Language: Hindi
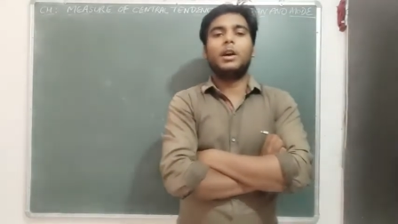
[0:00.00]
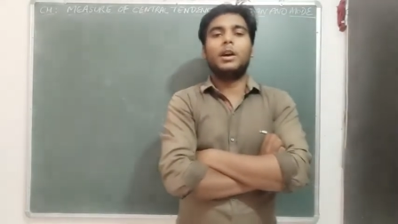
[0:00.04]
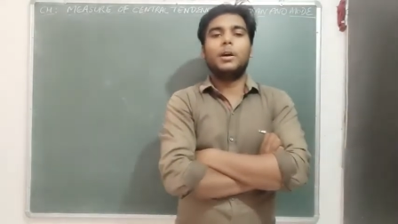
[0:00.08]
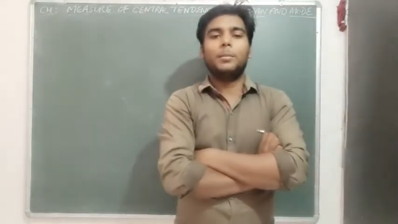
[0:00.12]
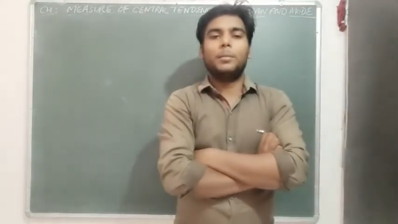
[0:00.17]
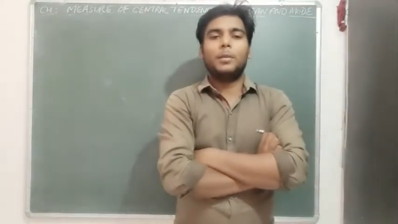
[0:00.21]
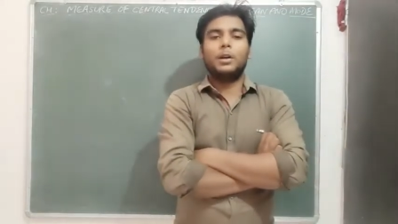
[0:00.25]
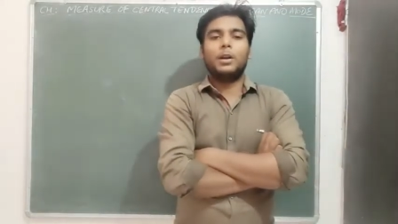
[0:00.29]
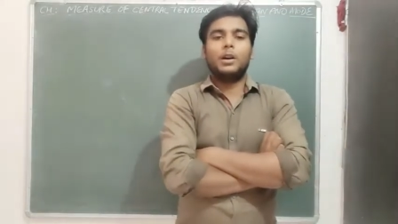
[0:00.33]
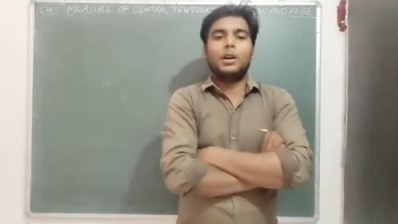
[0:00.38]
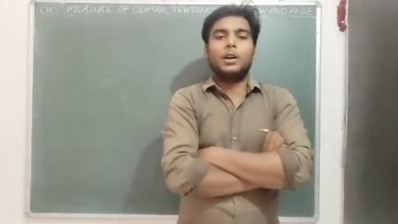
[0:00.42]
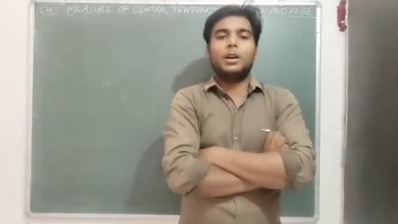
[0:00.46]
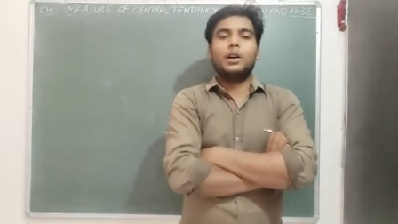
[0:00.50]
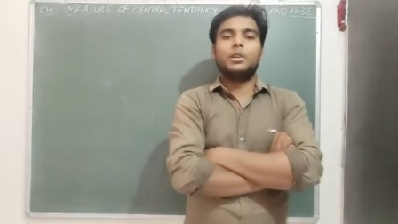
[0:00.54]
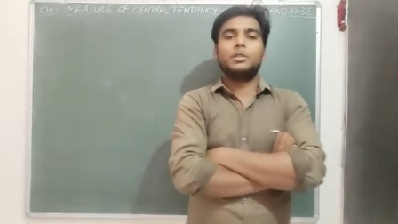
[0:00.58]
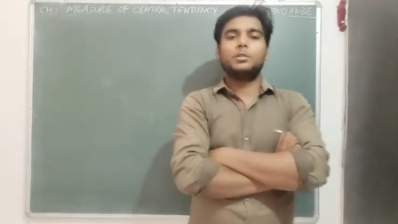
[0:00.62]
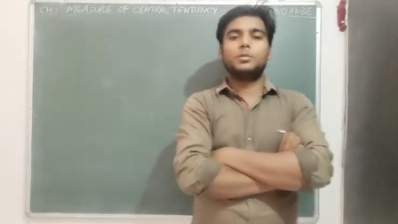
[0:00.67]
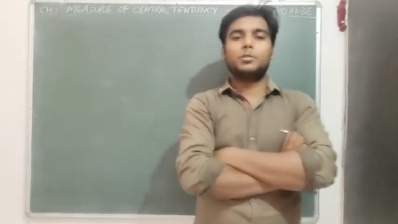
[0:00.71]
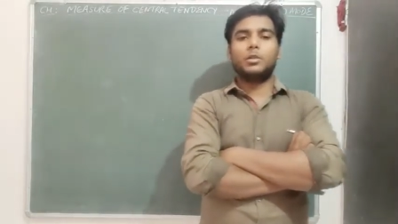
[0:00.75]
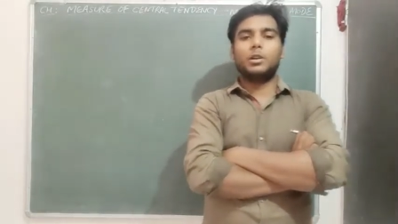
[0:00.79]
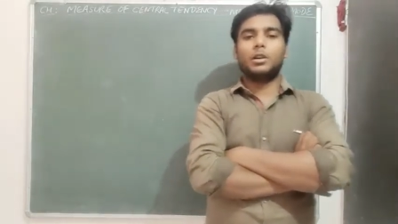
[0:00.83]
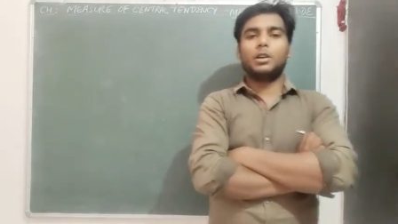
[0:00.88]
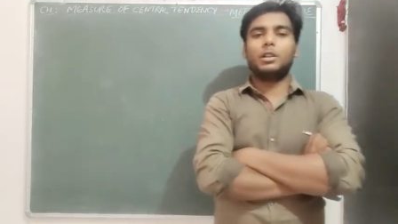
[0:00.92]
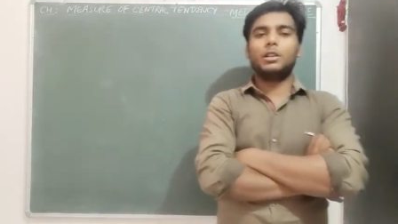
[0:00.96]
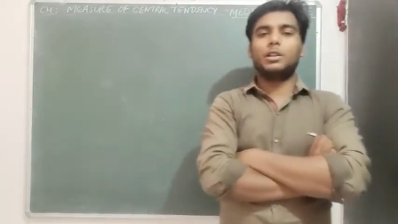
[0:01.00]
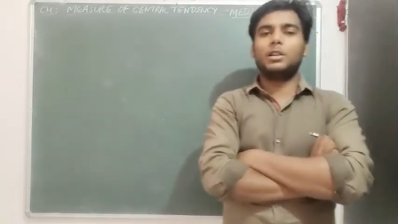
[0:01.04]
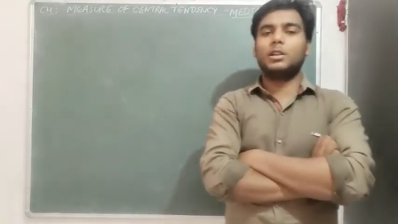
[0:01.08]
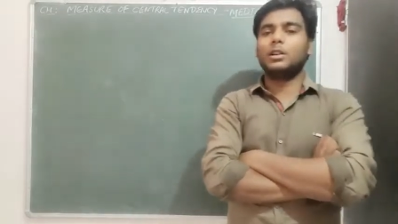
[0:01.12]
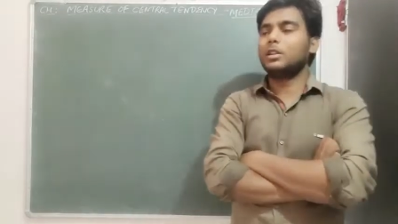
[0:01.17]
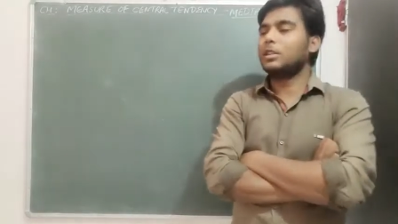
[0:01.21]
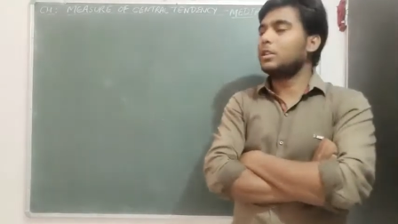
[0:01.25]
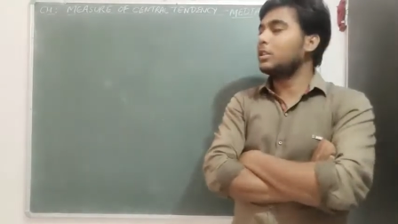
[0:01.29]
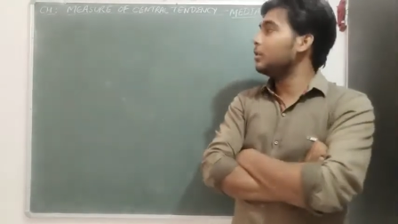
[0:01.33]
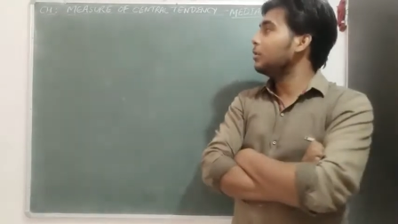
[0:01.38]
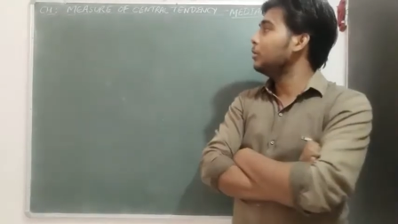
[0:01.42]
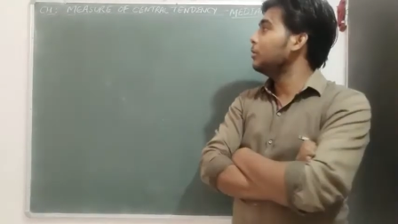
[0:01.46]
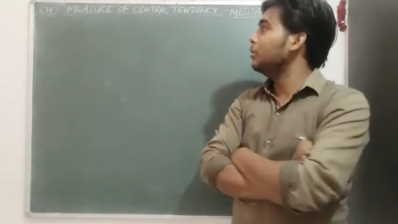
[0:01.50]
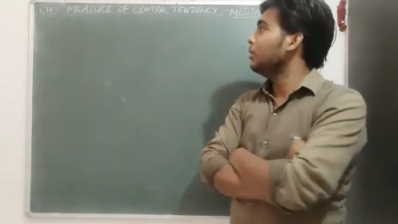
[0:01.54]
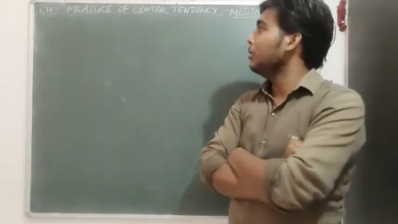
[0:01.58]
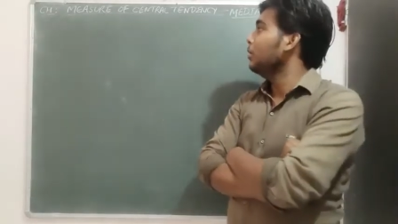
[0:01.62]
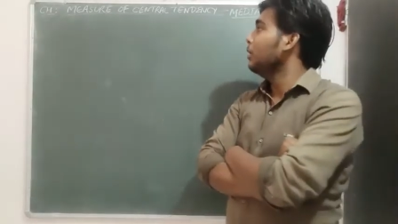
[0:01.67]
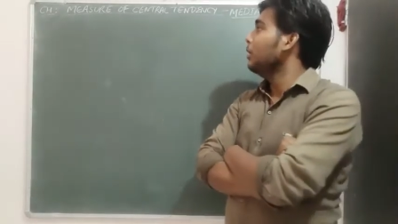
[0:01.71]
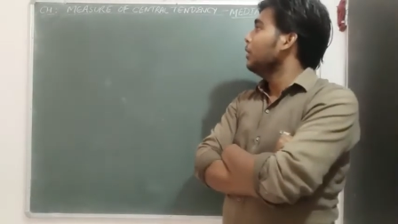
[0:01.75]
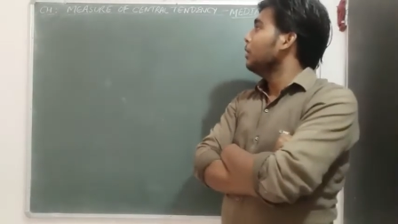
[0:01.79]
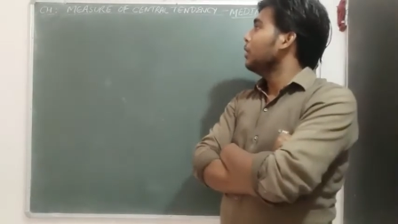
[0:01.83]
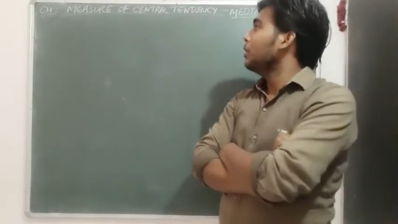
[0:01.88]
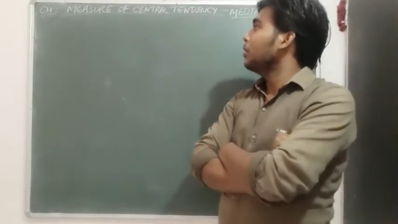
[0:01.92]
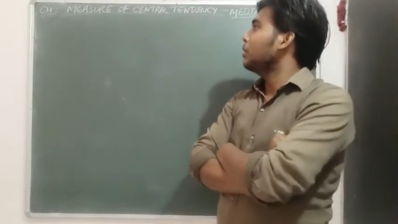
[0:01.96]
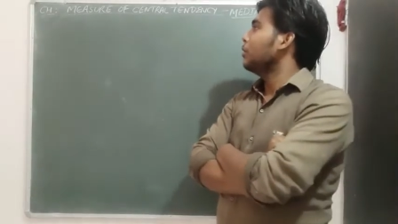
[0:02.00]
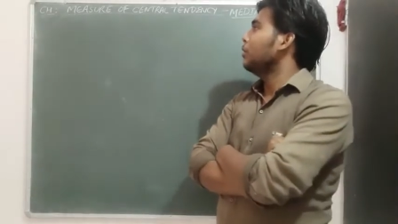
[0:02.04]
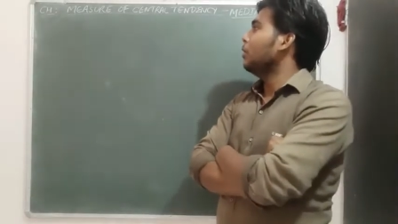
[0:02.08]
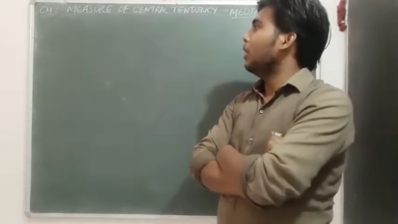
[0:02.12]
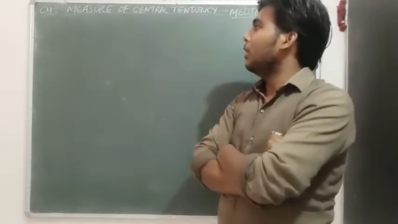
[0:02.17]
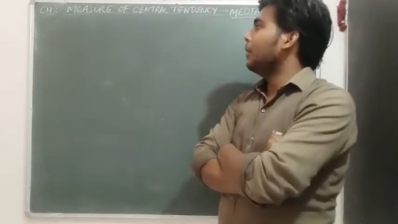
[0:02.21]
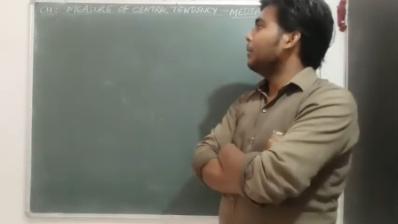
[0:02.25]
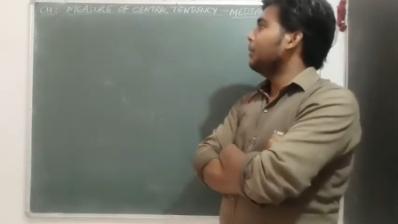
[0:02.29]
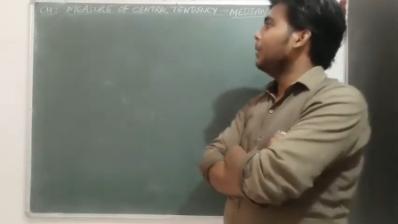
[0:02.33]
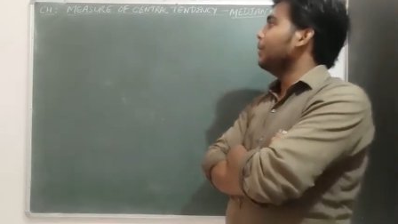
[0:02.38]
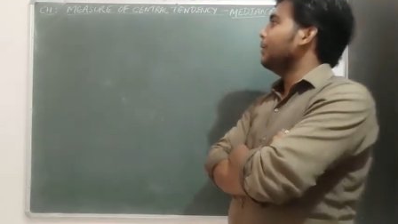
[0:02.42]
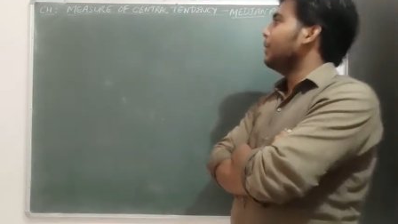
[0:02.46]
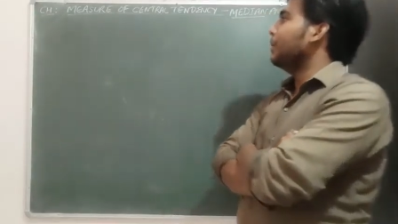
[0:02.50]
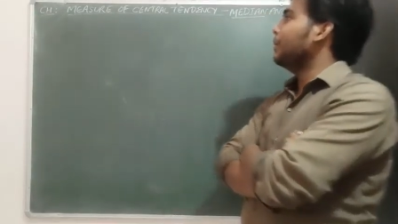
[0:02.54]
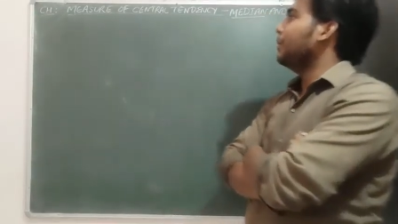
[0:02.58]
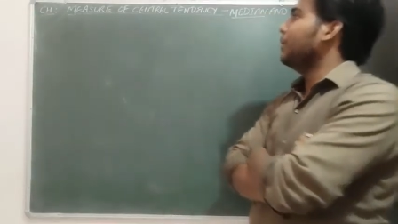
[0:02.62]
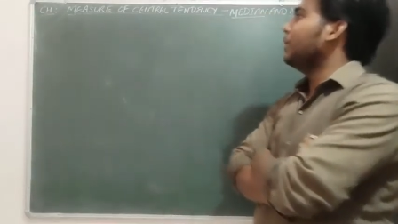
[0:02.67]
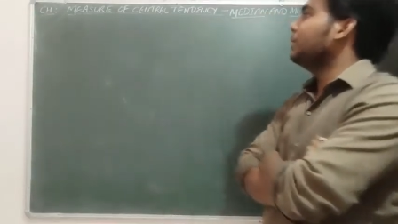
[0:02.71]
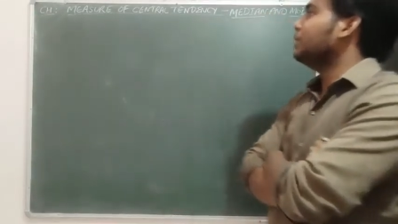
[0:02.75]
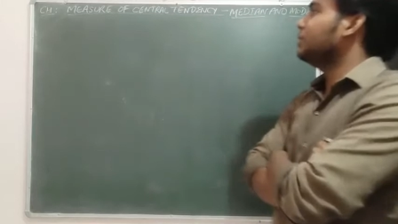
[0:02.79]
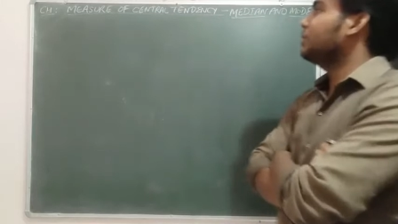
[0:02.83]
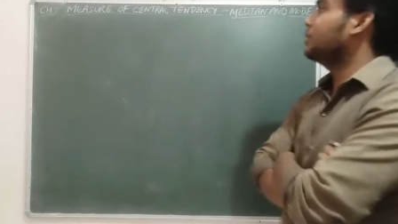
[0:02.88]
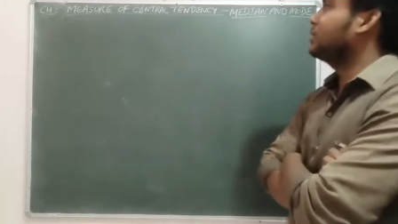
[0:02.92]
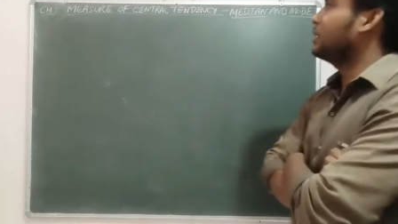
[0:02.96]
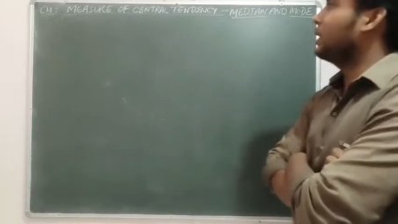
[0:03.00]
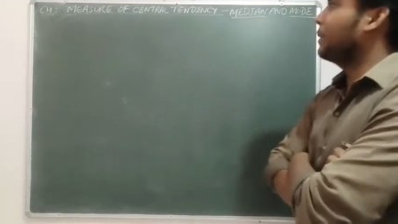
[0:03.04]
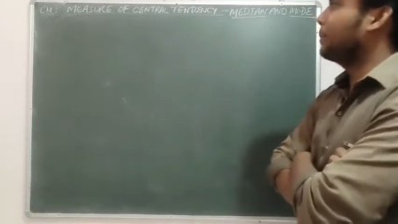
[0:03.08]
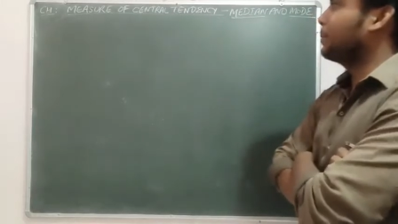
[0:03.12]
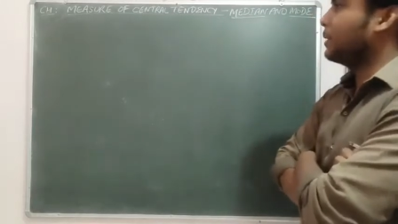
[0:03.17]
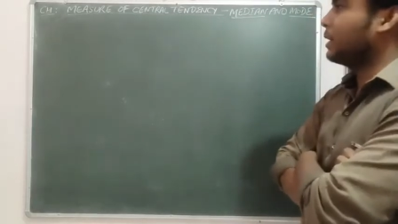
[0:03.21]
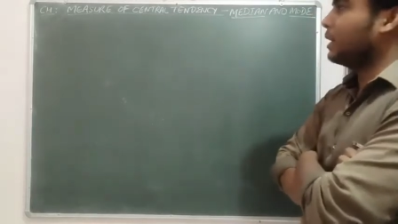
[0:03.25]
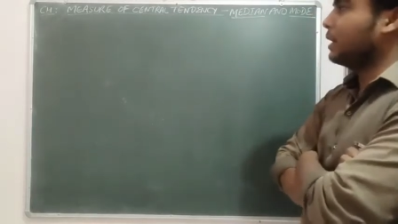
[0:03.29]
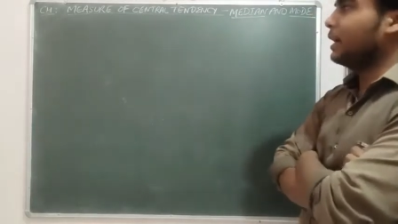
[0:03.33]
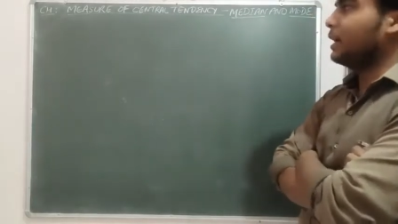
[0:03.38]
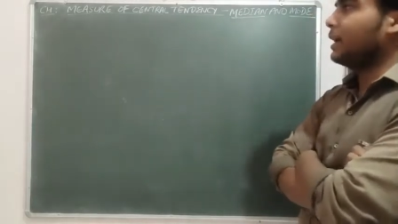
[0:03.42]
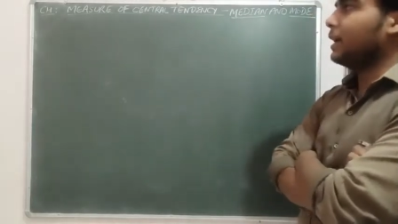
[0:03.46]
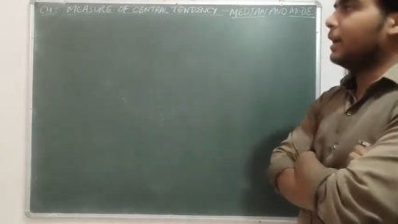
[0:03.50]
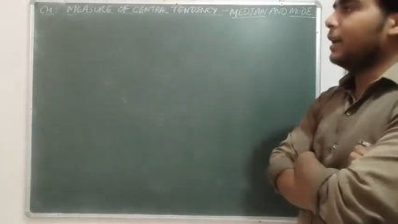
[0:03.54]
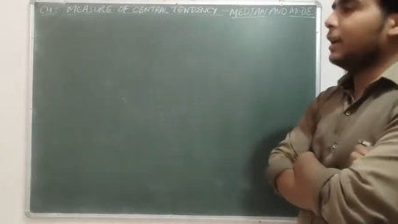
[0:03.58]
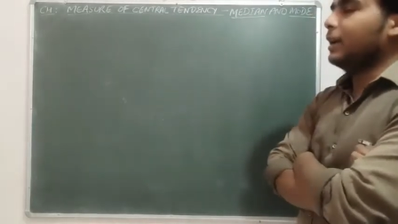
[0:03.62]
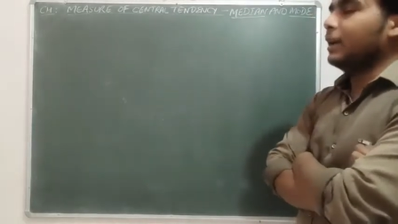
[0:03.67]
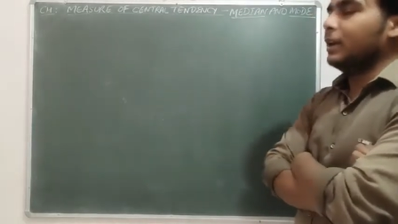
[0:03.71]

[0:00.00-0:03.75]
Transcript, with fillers: आपका स्वागत करता हूं तो अभी हमारे पास जो चैप्टर है